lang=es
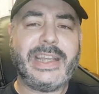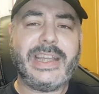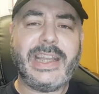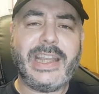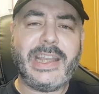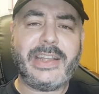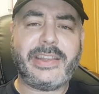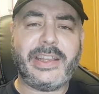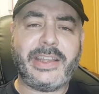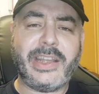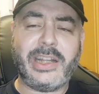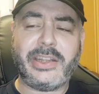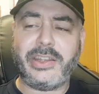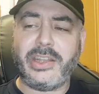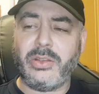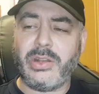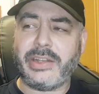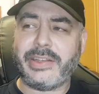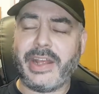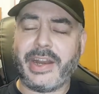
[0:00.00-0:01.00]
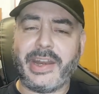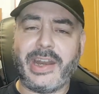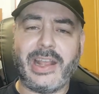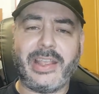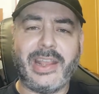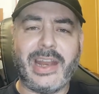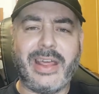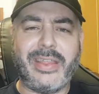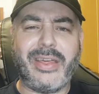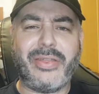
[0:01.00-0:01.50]
y tenía el tío una tarrina
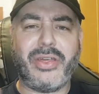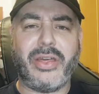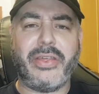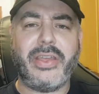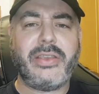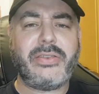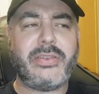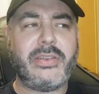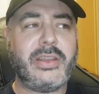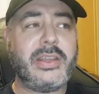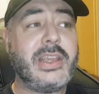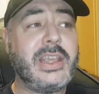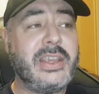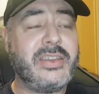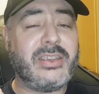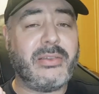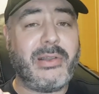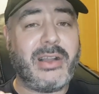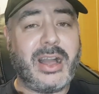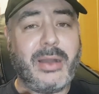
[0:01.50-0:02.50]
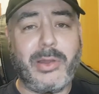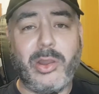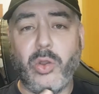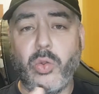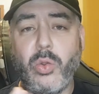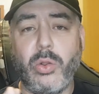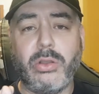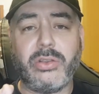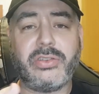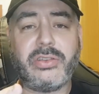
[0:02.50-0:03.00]
llena de CDs y se bajaba los
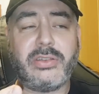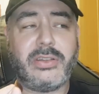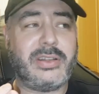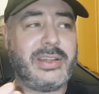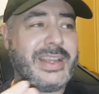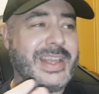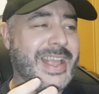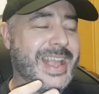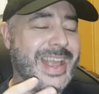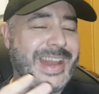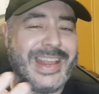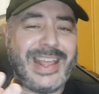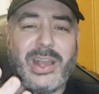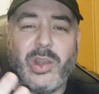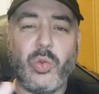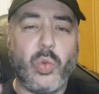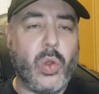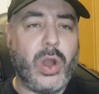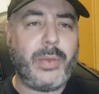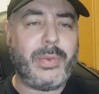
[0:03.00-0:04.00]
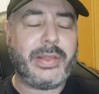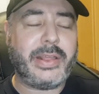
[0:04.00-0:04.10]
juegos que quería y jugaba.